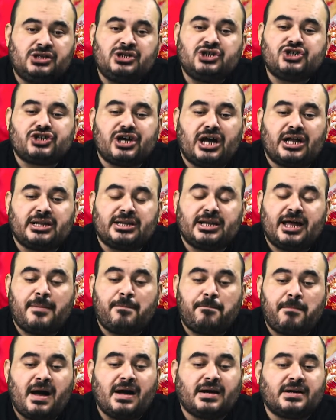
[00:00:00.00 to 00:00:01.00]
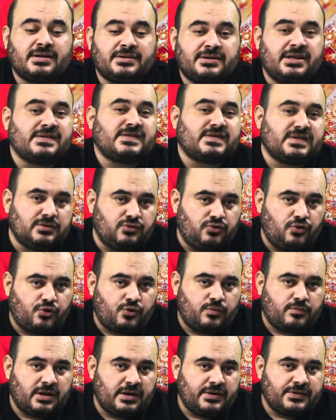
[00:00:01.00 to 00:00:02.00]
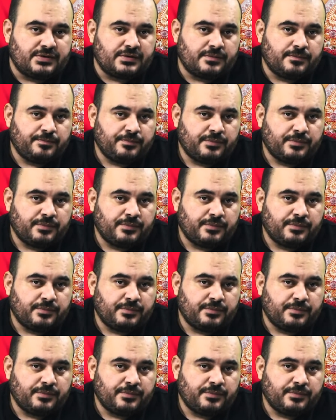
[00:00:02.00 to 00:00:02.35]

nişanlanmak nasıl yorumlanır?